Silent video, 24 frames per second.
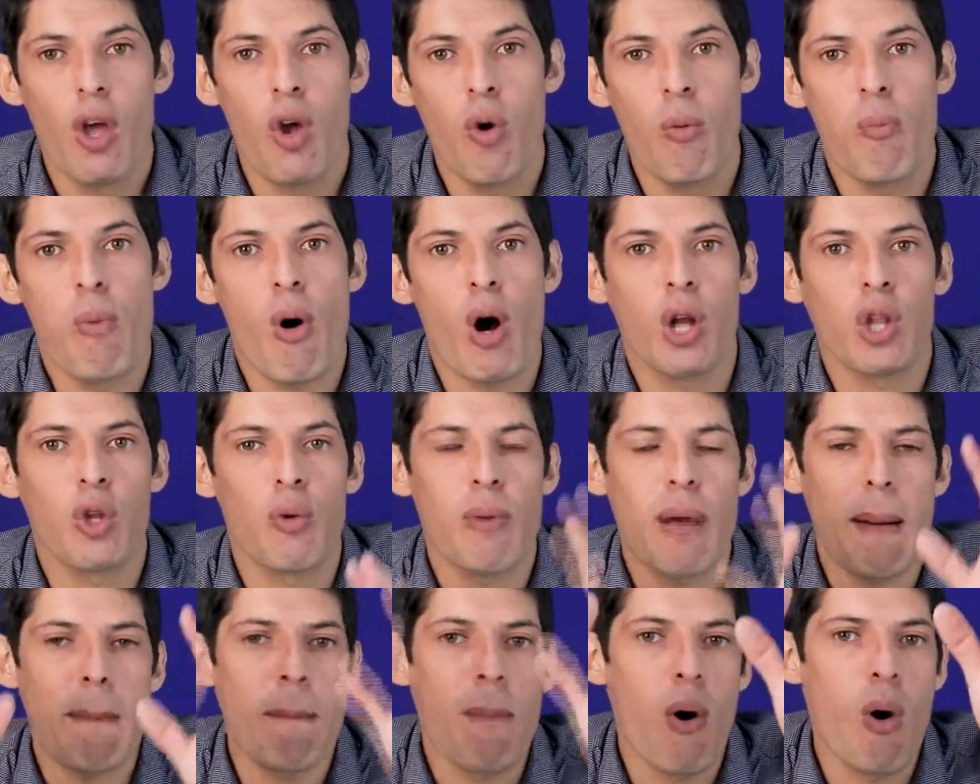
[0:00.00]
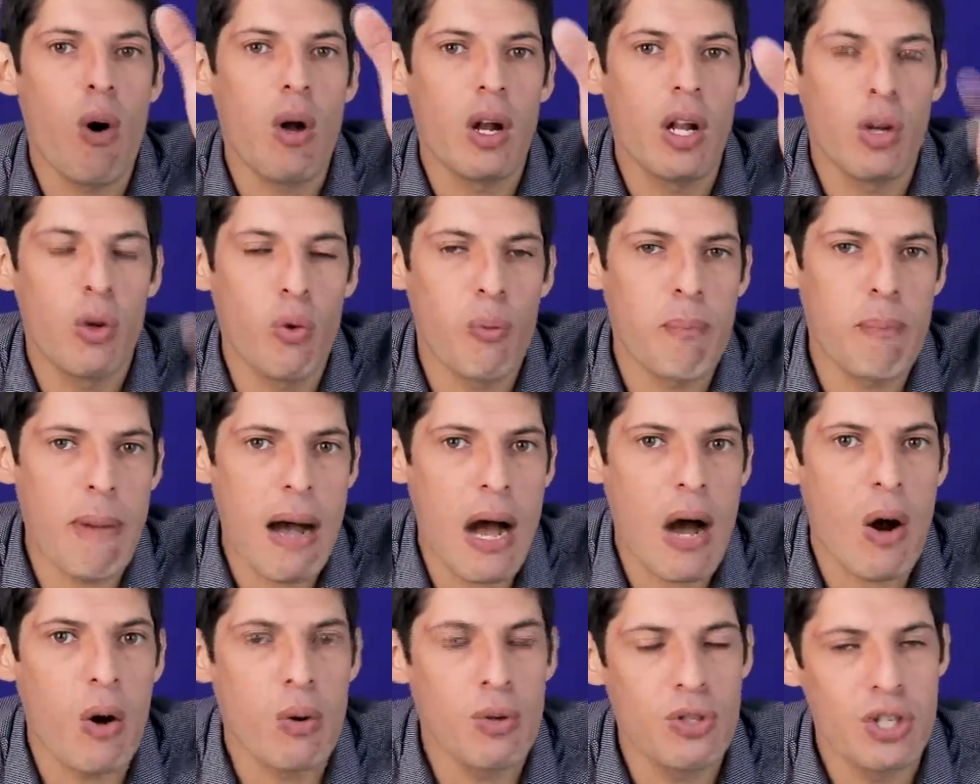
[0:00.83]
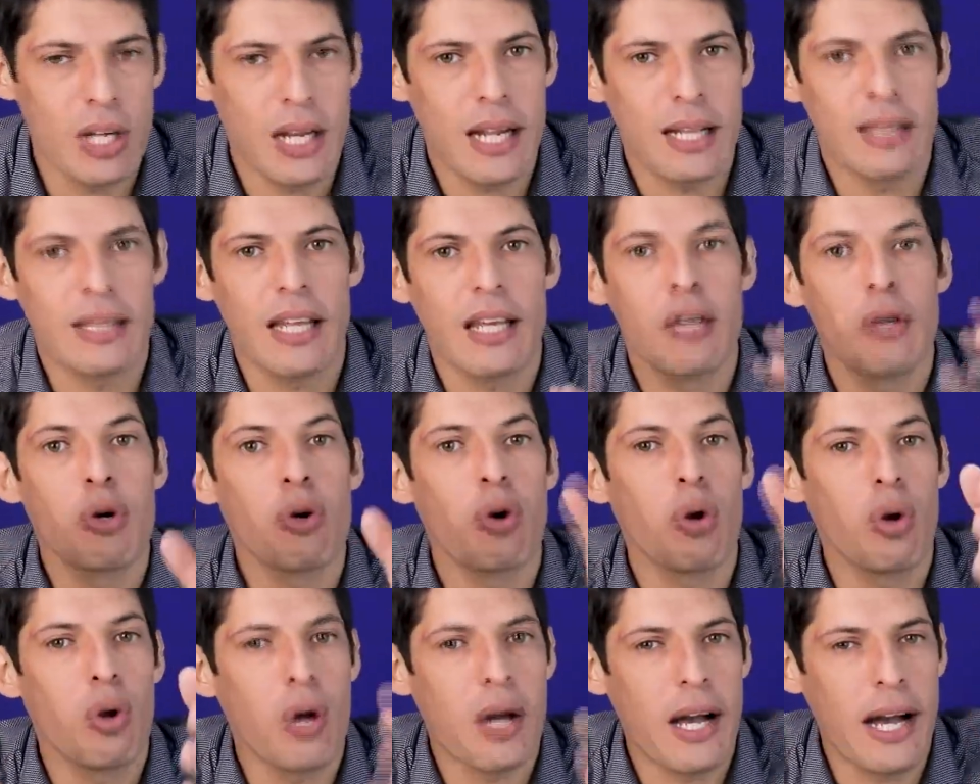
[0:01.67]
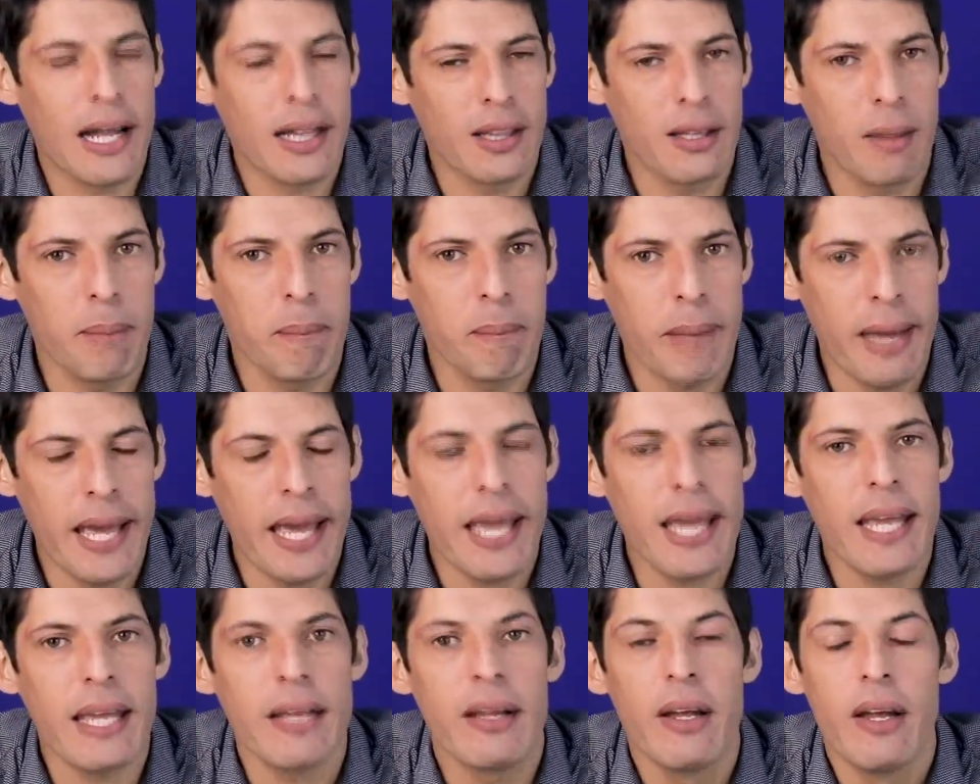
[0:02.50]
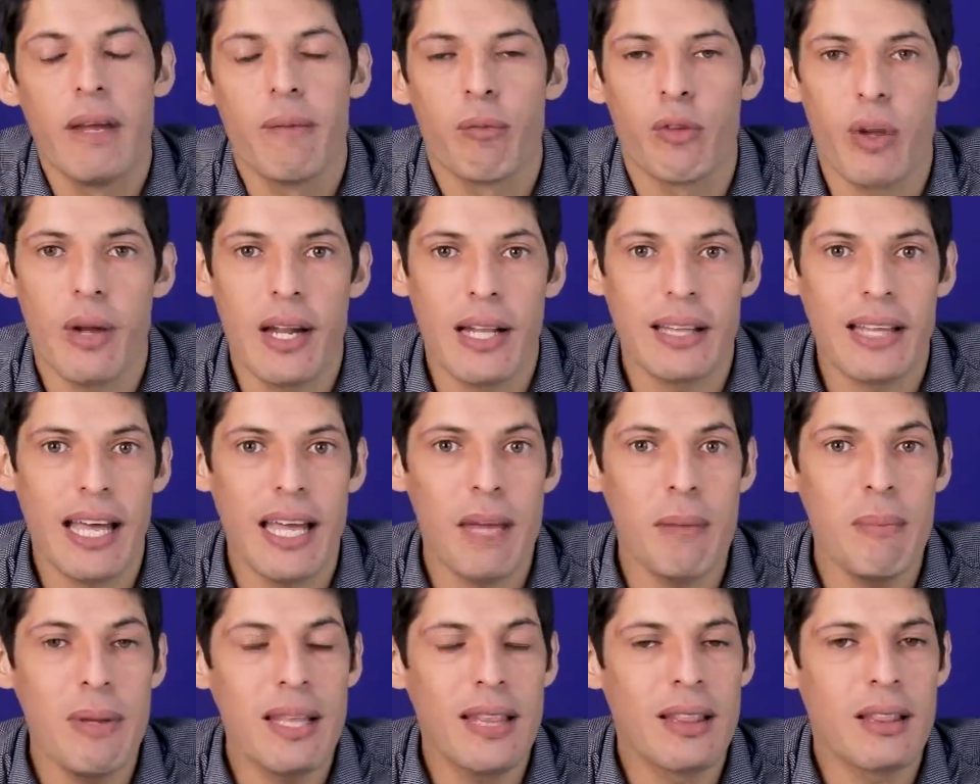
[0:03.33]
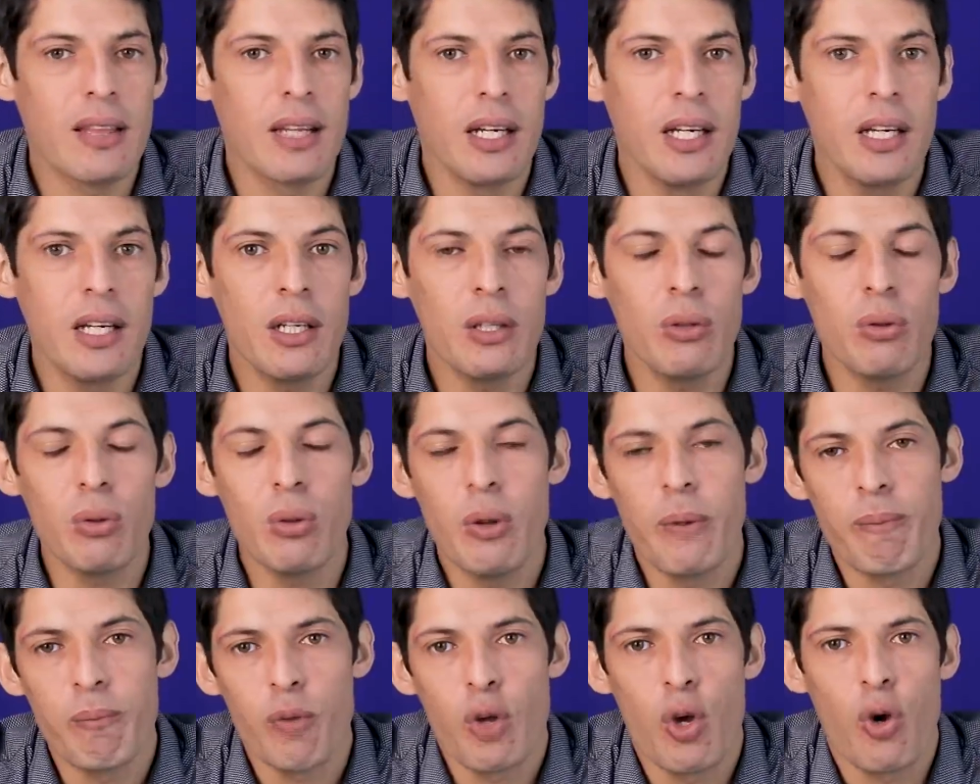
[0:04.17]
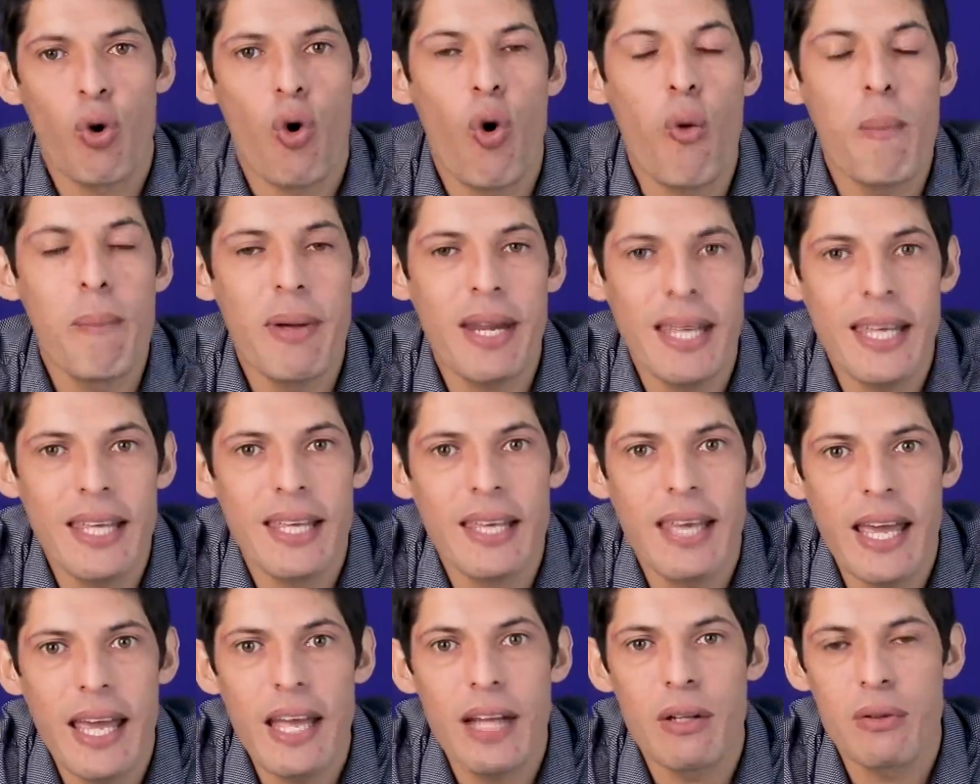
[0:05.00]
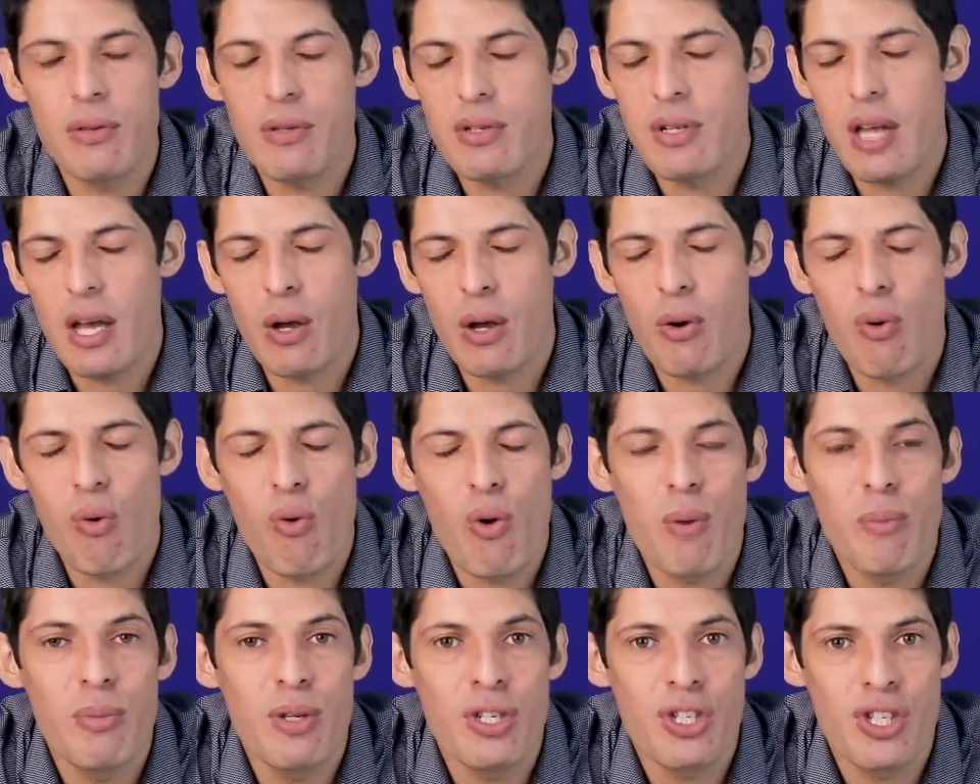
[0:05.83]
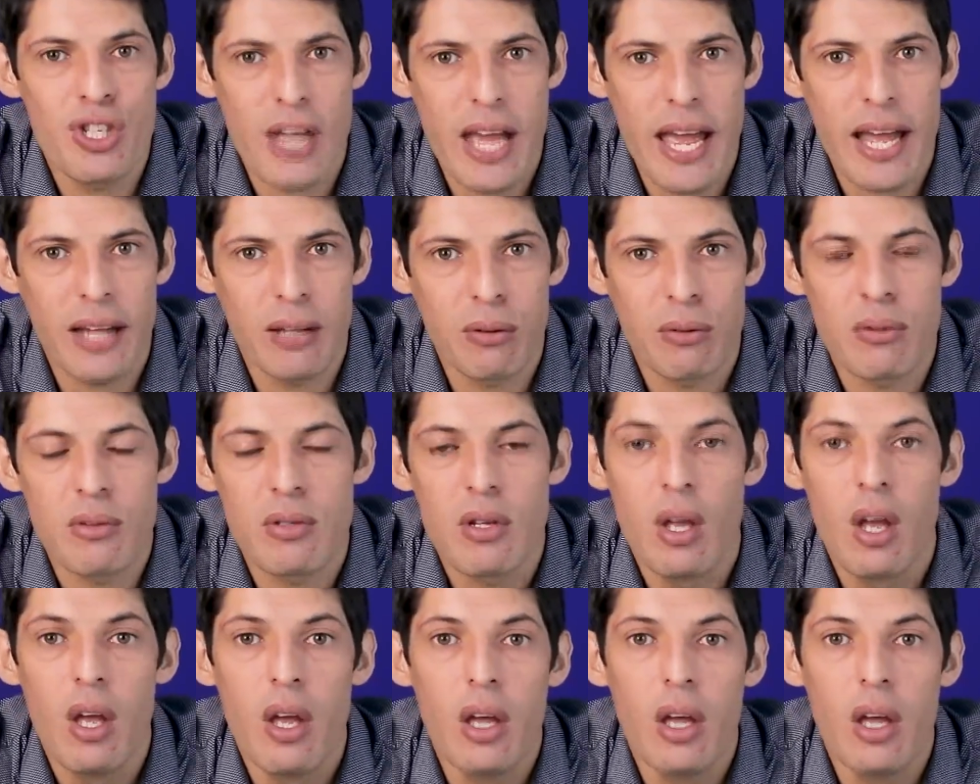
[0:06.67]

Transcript: Eu boto uma bola num balde, e ela tem que colocar também. Então ela está imitando com brinquedos, né? Com objetos.